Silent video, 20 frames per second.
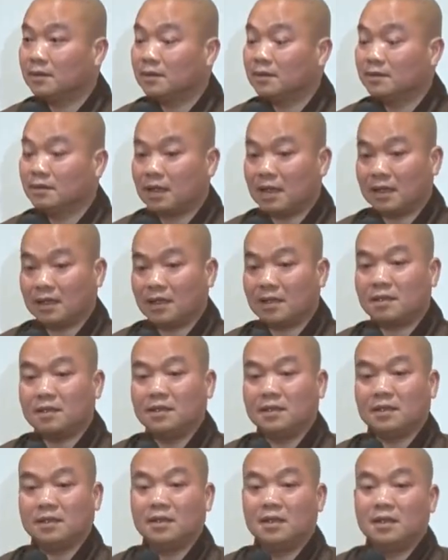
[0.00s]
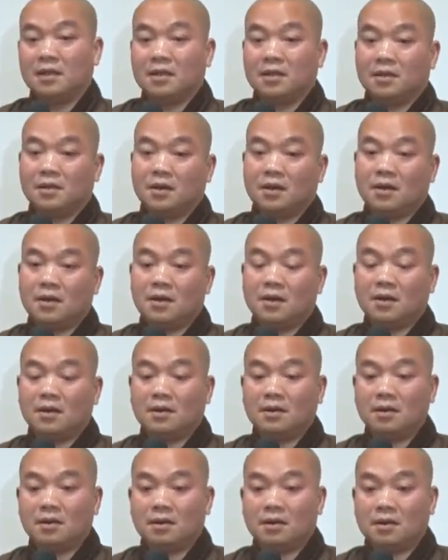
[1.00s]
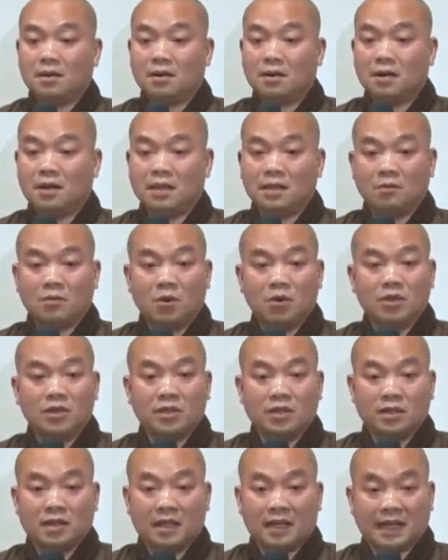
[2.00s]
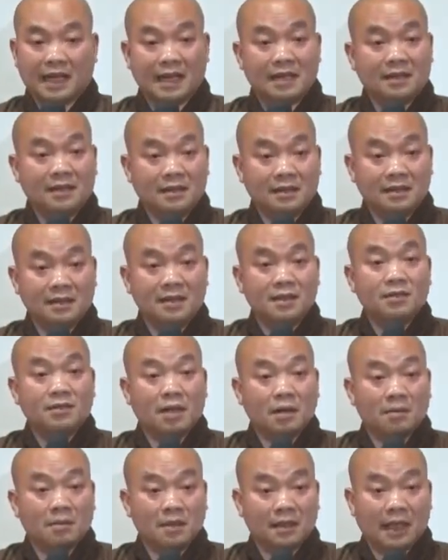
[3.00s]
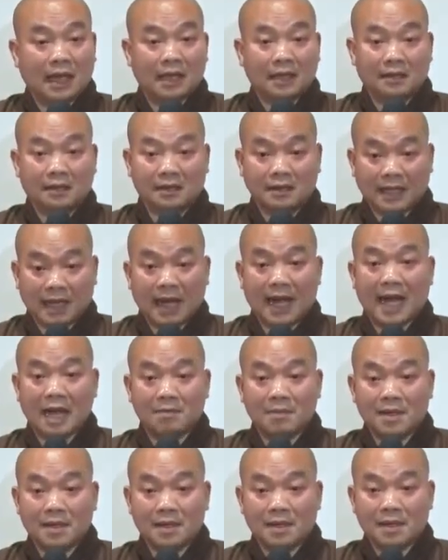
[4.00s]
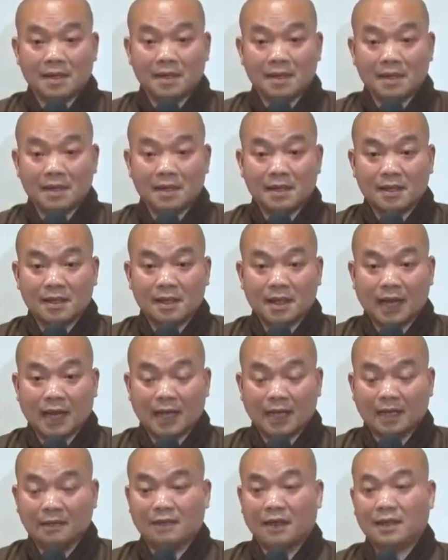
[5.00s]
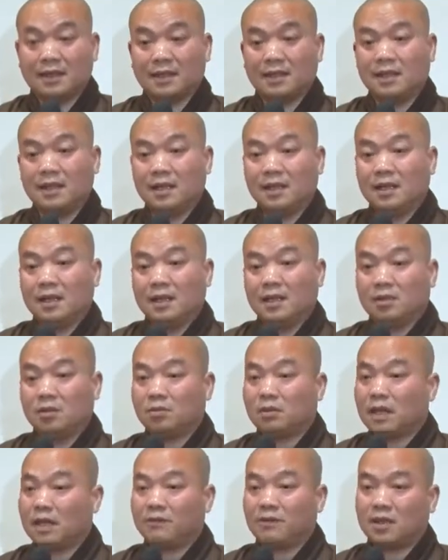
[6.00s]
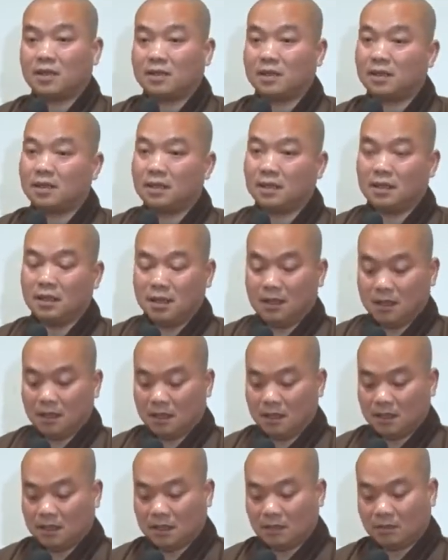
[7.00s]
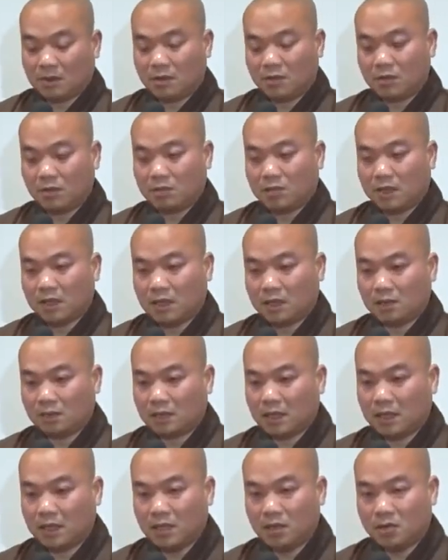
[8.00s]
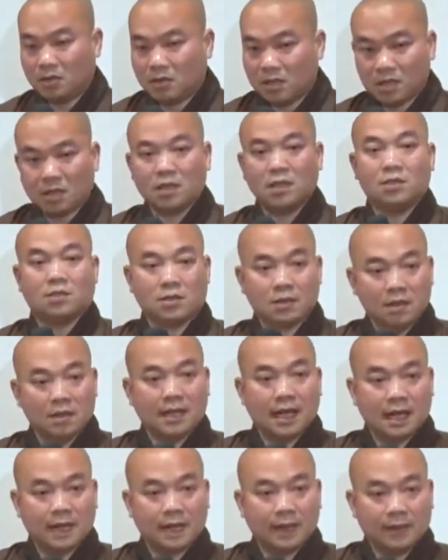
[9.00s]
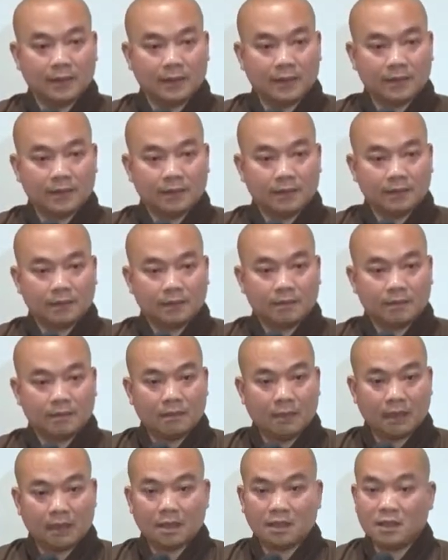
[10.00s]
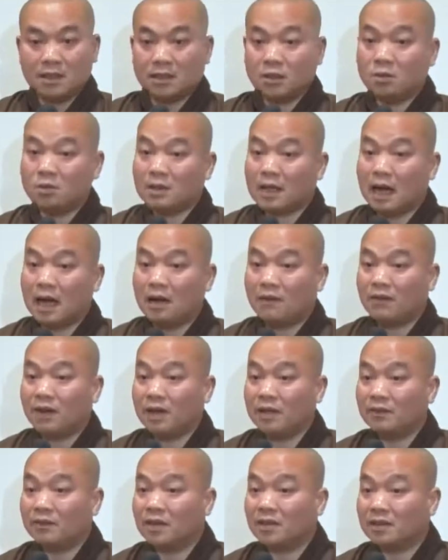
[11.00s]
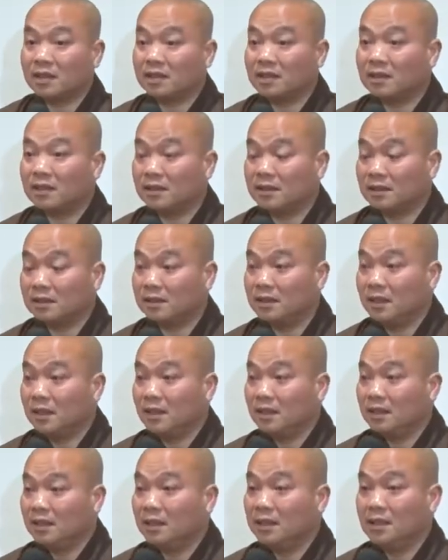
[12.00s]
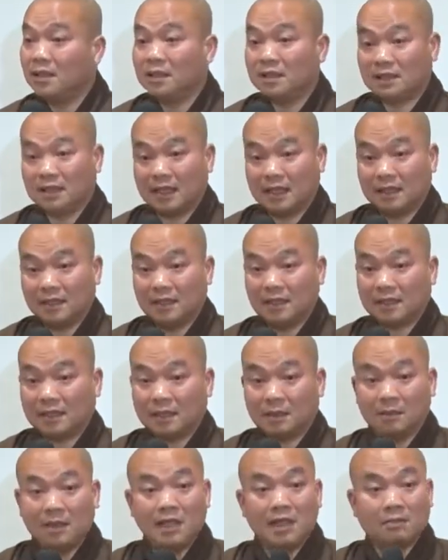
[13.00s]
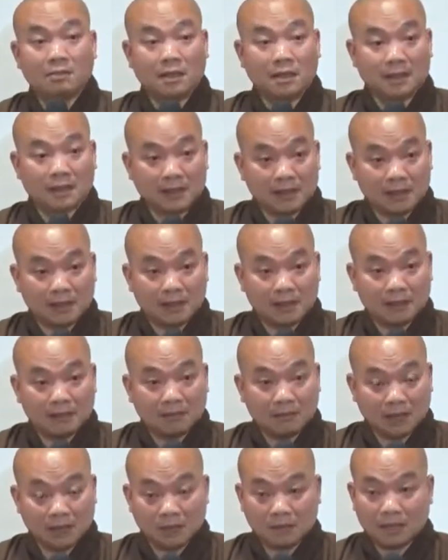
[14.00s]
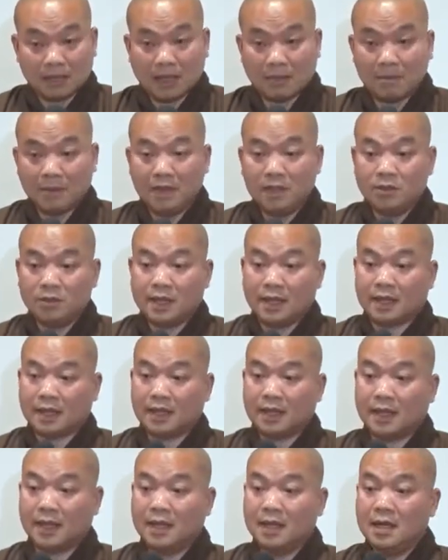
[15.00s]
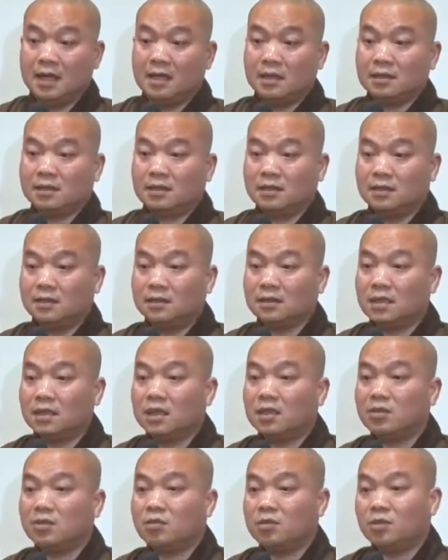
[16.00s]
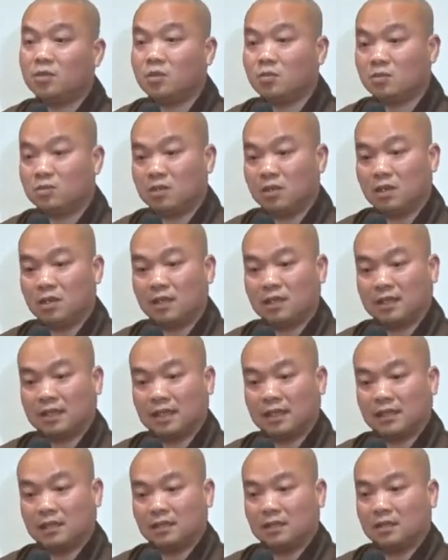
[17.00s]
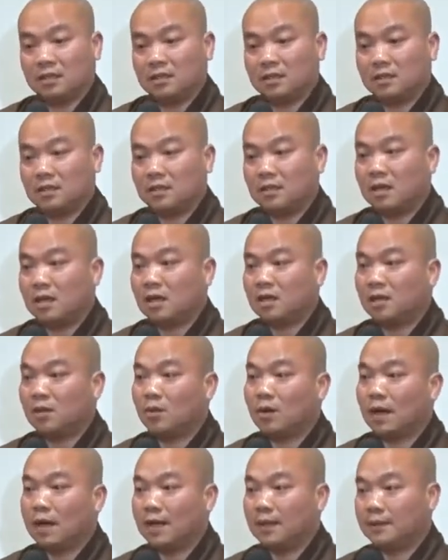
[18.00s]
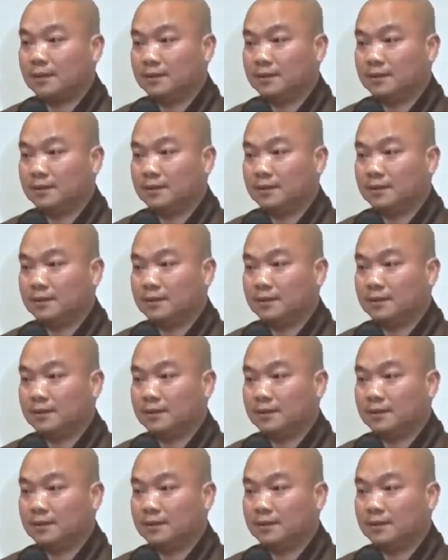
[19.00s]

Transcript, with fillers: và tất nhiên nó nó, nó ở trong môi trường là canh giữ nếu không người ta tự tàn hại mình à, như vậy thì chúng ta phân tích ấy, ở trong cấu trúc này chúng ta hiểu rất nhiều thứ khác nhau mà tất nhiên chúng ta không phải phân tích từ để, để hình thành lên là tâm lý học thần kinh mà chúng ta mới hiểu rằng là tự thế của xúc nó hình thành trên nhân và quả